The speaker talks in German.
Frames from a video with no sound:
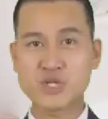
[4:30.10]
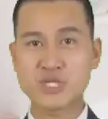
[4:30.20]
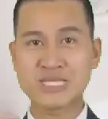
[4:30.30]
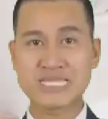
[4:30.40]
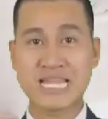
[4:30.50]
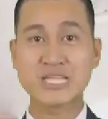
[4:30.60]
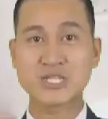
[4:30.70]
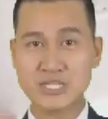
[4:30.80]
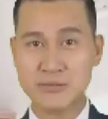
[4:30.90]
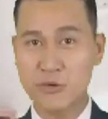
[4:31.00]
geht es
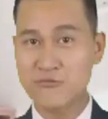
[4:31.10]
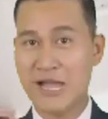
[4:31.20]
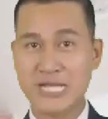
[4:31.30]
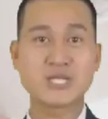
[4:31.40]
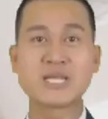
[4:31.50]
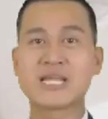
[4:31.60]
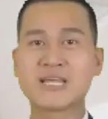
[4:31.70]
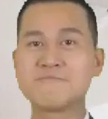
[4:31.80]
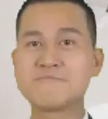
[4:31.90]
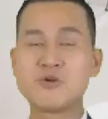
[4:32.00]
danach direkt im
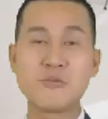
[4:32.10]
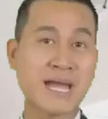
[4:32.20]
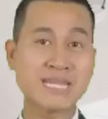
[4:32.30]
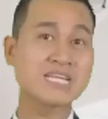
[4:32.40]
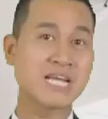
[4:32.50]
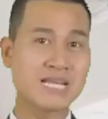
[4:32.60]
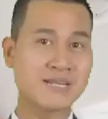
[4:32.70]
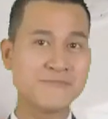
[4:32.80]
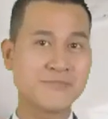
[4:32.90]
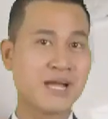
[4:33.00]
Anschluss weiter mit
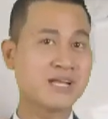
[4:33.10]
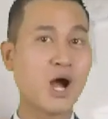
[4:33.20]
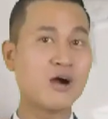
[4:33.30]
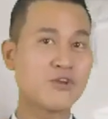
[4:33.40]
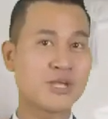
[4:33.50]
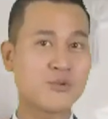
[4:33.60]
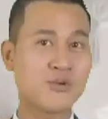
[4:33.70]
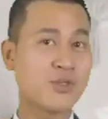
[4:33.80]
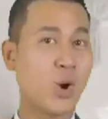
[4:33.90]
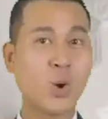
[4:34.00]
Pro mit Beat Potter.
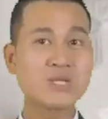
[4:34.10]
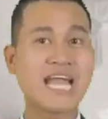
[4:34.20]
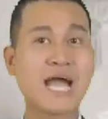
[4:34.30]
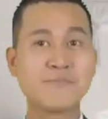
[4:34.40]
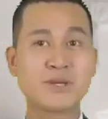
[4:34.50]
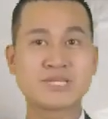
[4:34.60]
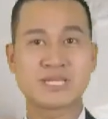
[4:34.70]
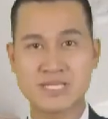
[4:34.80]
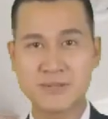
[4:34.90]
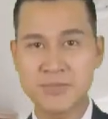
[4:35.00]

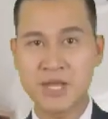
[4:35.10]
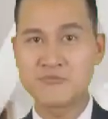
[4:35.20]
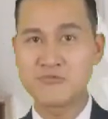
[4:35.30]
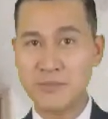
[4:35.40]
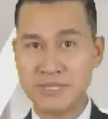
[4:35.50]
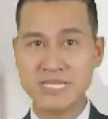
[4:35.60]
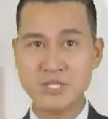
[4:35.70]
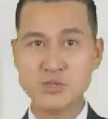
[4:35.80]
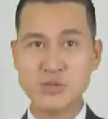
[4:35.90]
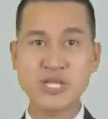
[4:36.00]
Hier sorgt
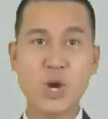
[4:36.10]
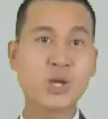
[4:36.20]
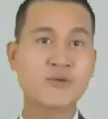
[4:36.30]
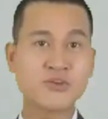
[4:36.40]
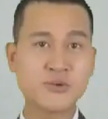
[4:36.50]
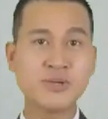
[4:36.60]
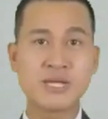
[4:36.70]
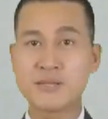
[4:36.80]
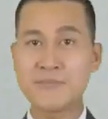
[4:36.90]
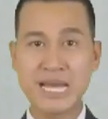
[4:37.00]
gerade ein ganz
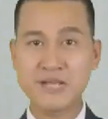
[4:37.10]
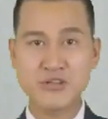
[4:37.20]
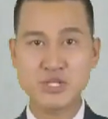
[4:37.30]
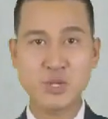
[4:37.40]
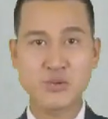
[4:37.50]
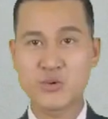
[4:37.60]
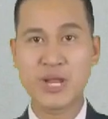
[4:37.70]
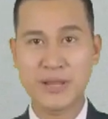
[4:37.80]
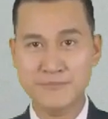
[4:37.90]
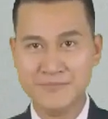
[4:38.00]
anderes Skandal für
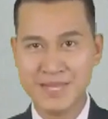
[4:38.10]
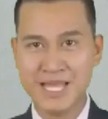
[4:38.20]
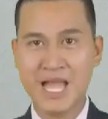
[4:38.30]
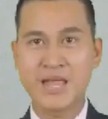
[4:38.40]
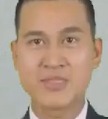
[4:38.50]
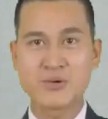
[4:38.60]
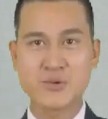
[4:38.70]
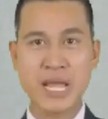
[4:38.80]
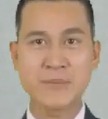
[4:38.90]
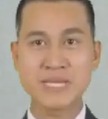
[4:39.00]
Aufsehen.
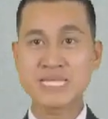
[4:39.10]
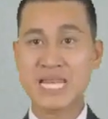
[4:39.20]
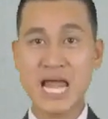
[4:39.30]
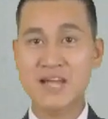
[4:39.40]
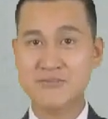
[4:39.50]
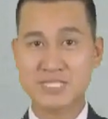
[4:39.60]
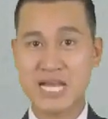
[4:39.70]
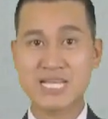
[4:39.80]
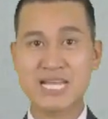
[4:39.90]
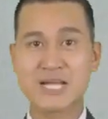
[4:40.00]
Jede
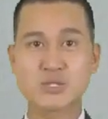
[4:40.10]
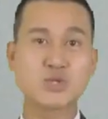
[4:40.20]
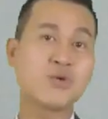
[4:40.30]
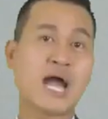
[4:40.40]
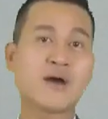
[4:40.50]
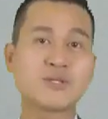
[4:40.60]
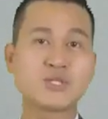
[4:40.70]
Woche werden es